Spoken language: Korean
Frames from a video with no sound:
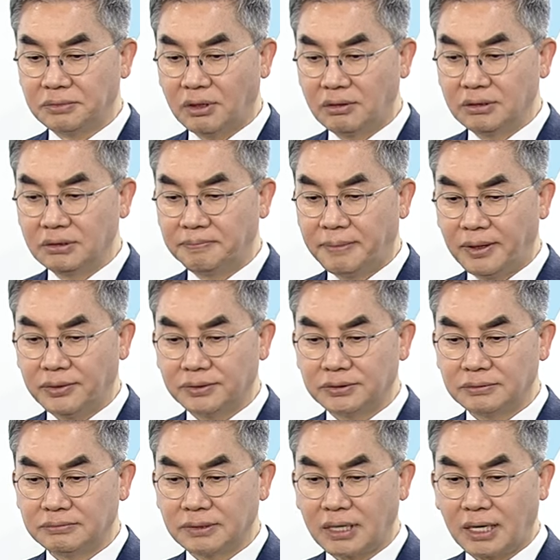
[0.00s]
언급하고
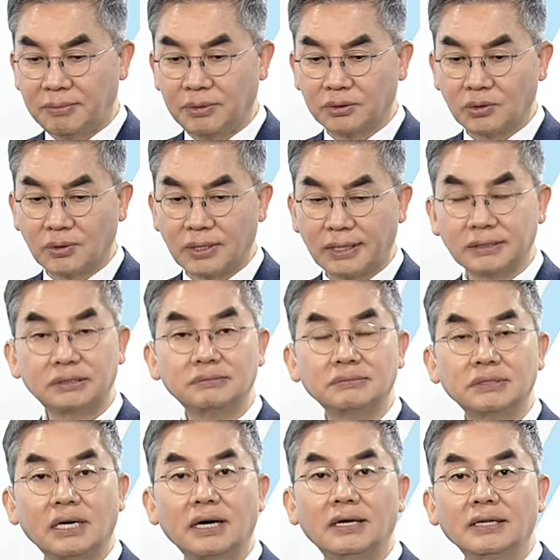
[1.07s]
좀 가보도록
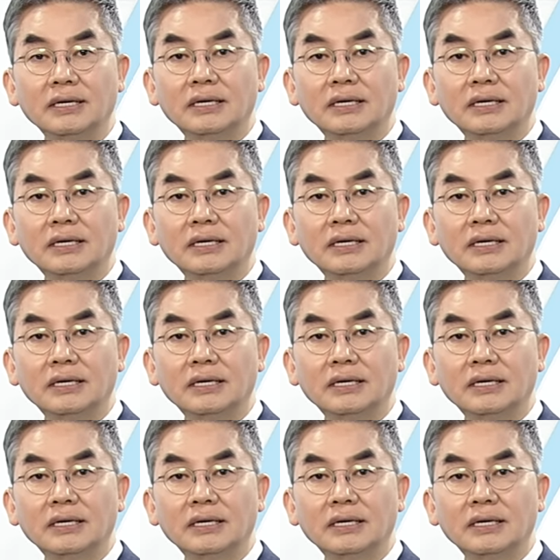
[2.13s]
하겠습니다.